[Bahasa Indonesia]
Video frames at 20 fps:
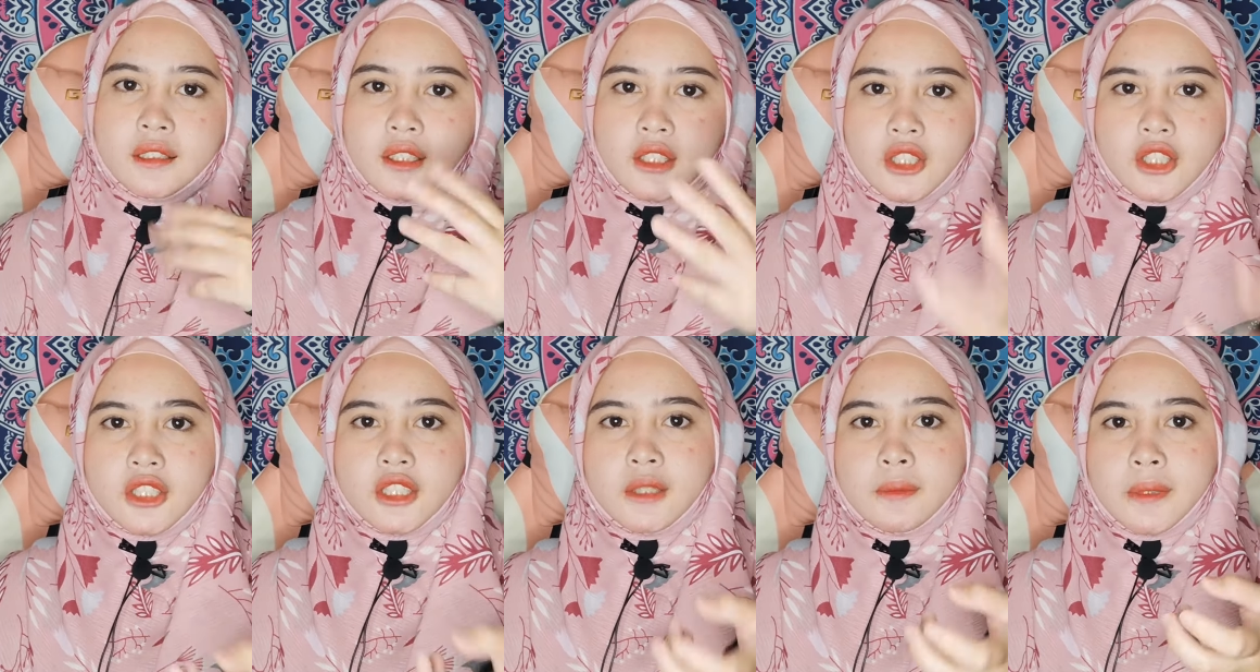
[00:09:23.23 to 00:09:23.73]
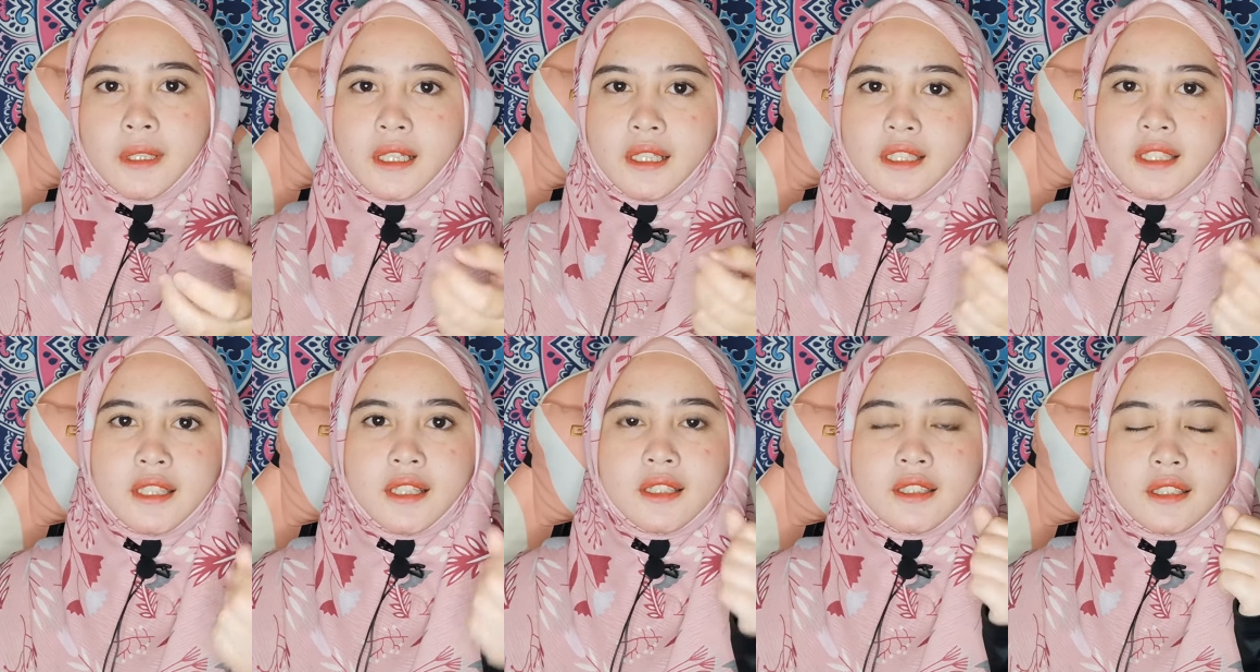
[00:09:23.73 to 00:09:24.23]
So, terima
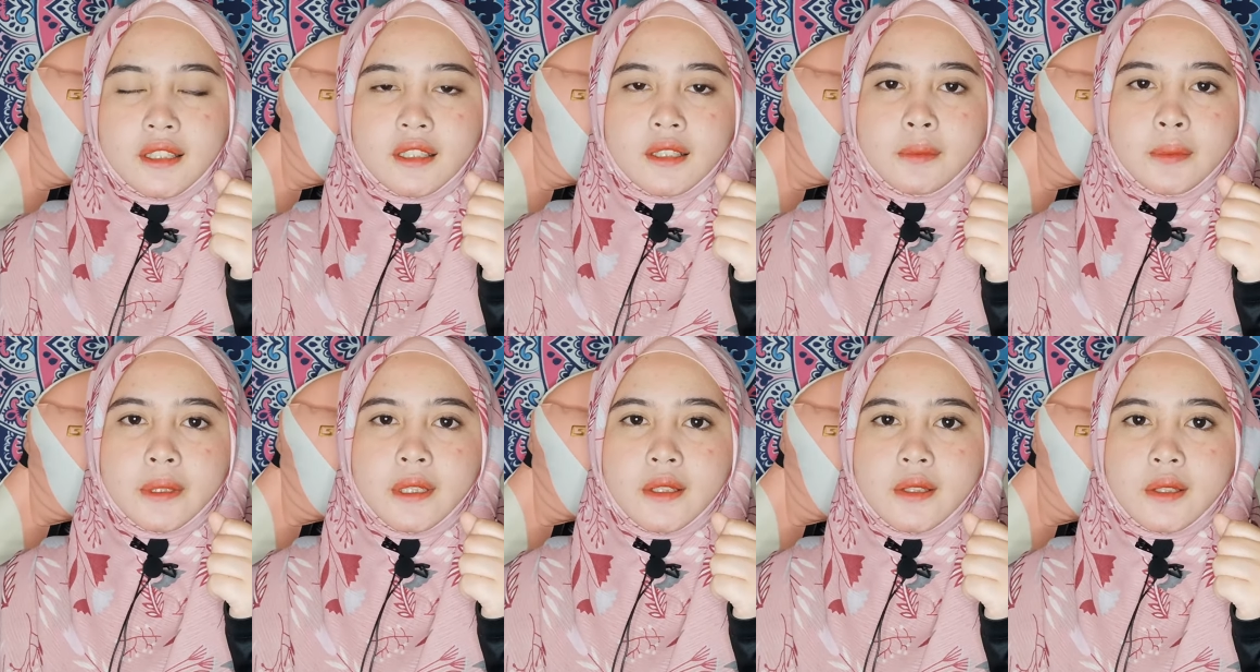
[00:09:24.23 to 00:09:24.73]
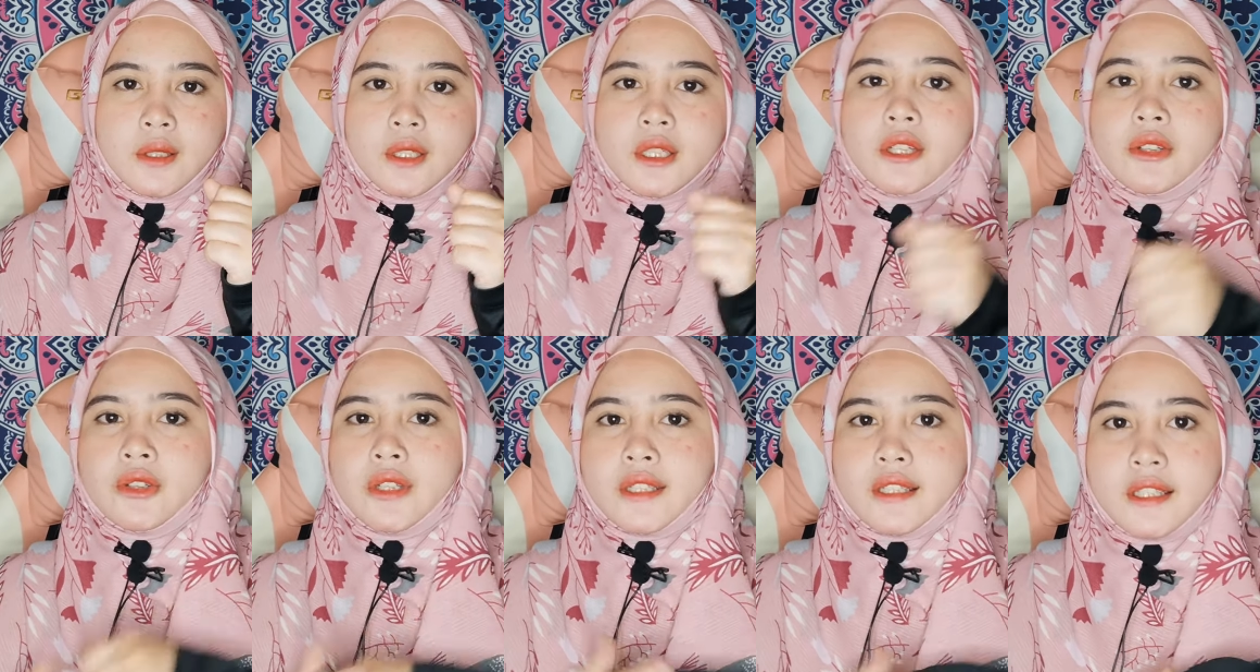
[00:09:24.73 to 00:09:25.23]
kasih sangat-sangat kepada yang sudah
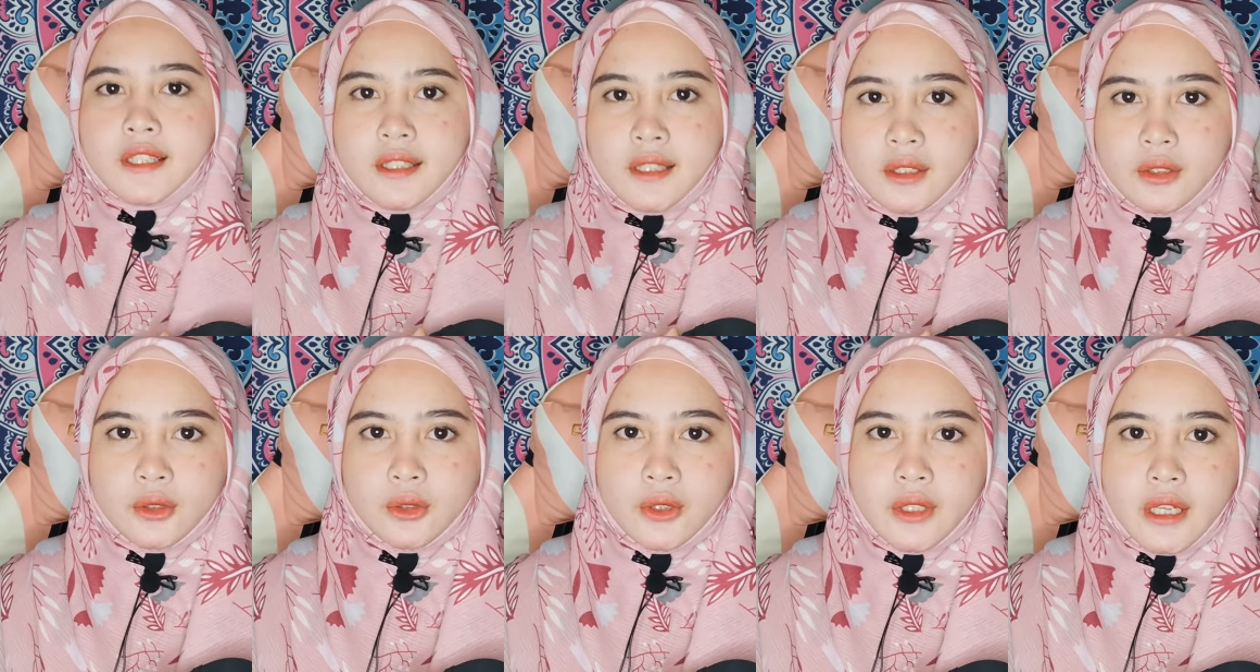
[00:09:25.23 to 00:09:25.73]
request Riza untuk